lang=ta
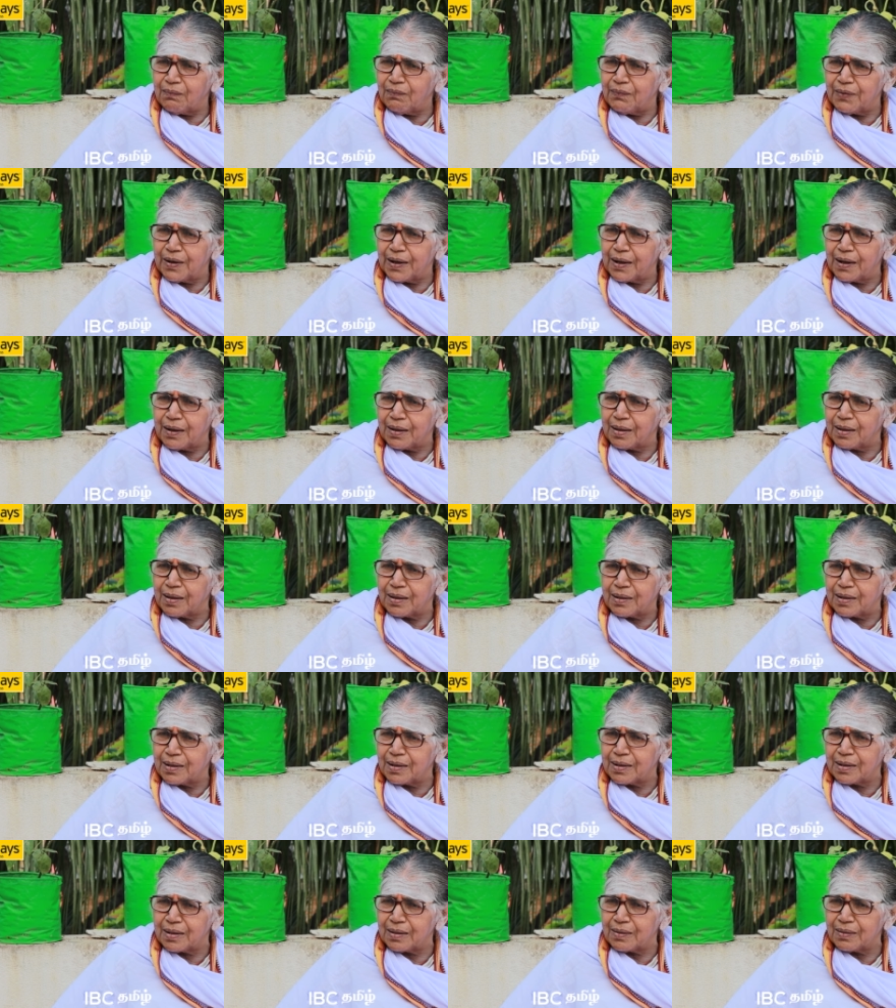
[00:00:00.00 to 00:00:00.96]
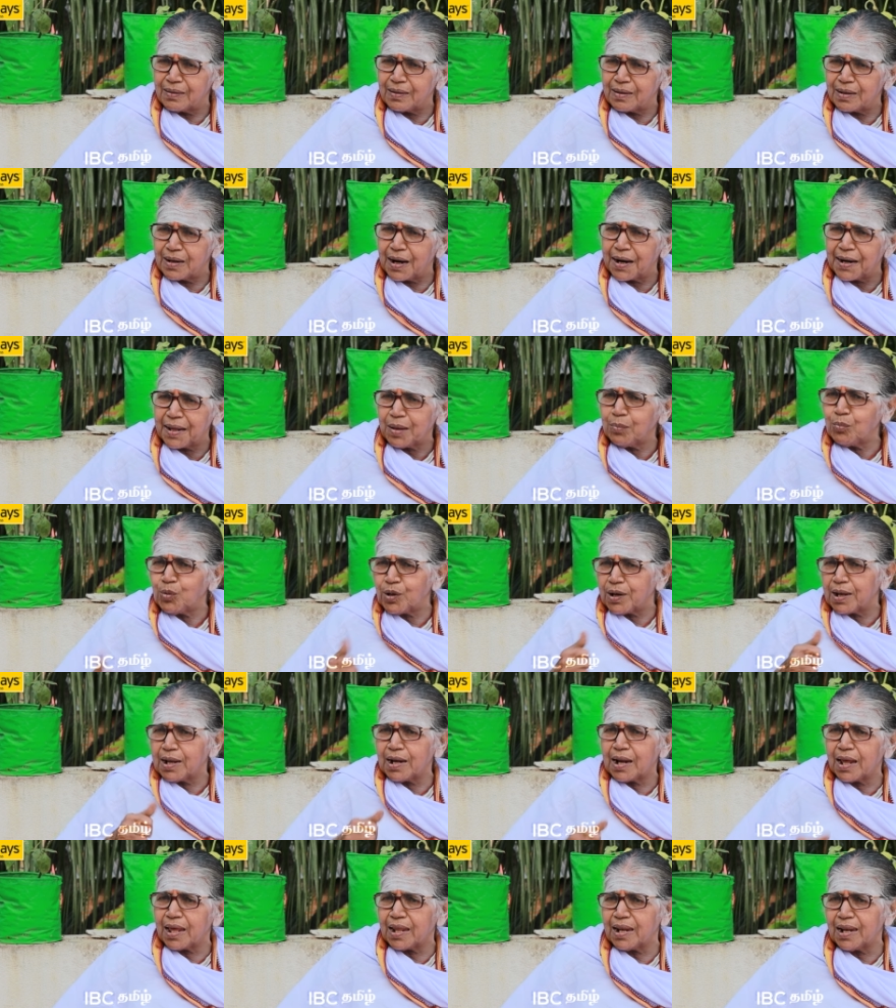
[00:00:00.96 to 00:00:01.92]
வ
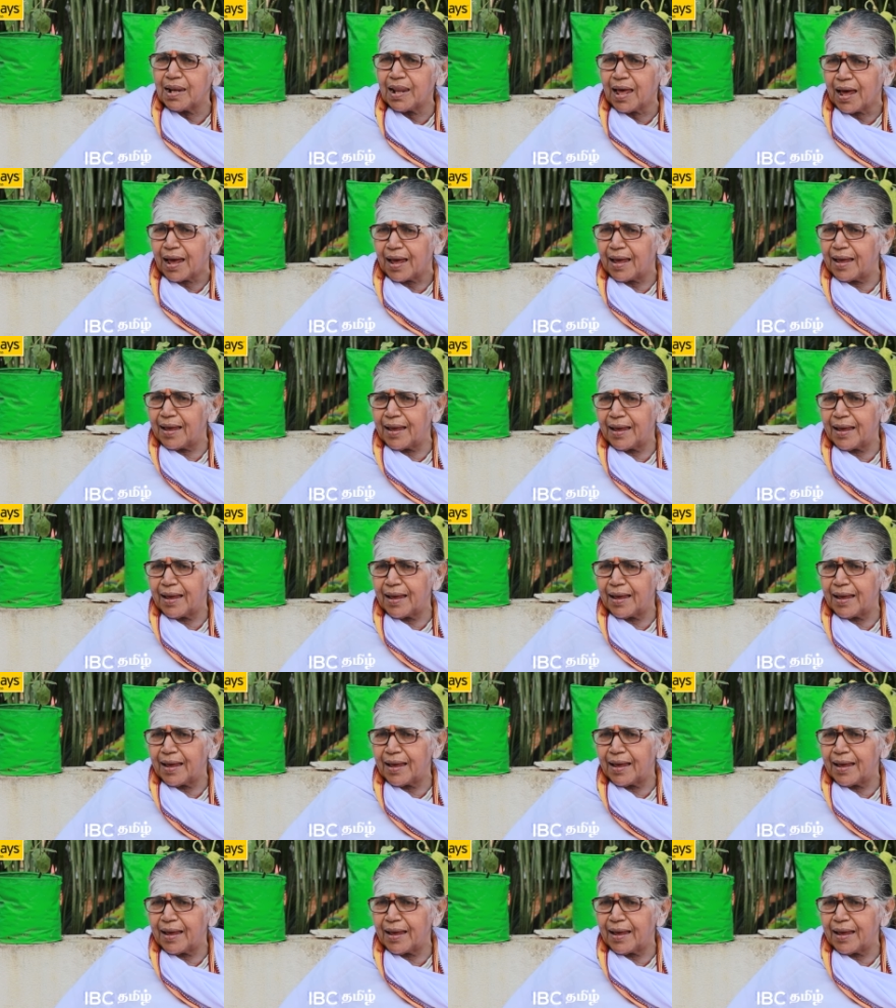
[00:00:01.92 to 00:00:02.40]
நடைமுறையில் இல்லை